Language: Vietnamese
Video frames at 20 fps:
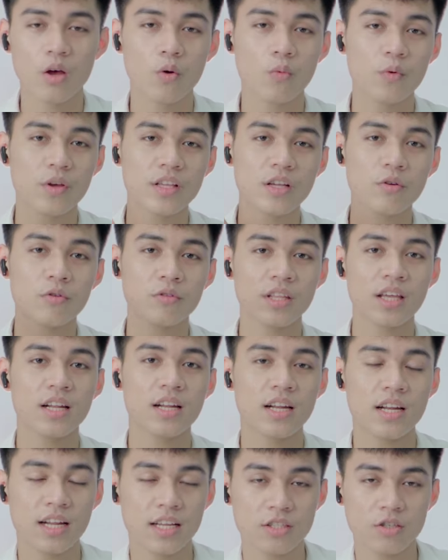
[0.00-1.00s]
Nguyên nhân đầu tiên
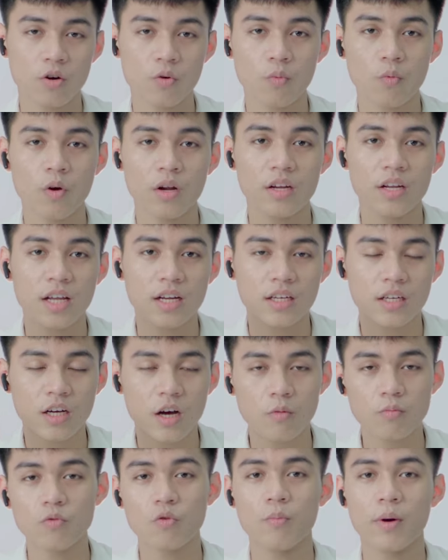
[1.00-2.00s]
là do nguồn điện
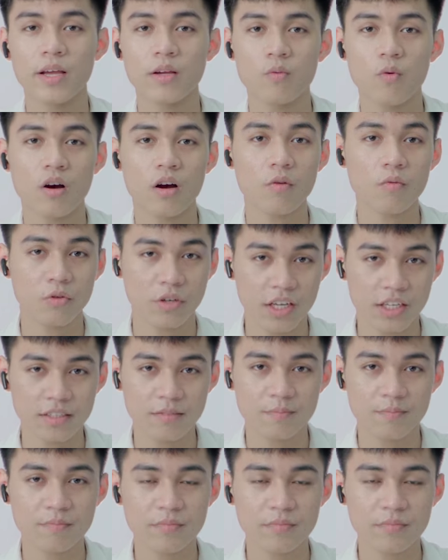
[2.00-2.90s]
không đủ mạnh hoặc không ổn định.